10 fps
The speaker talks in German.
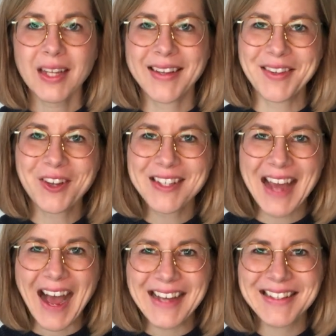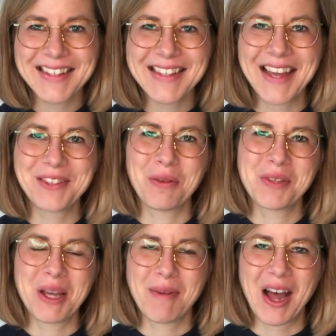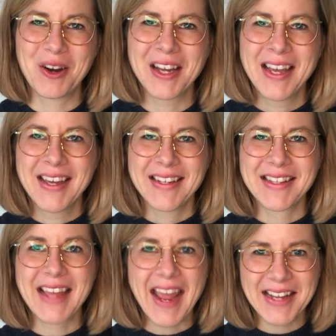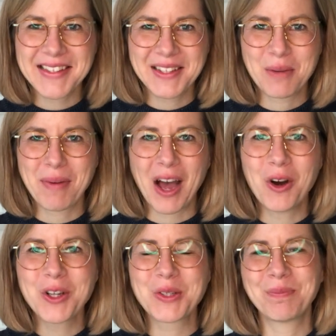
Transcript: Dass Gott der Arzt ist, heißt für mich aber auch, dass er Ärzte gebraucht.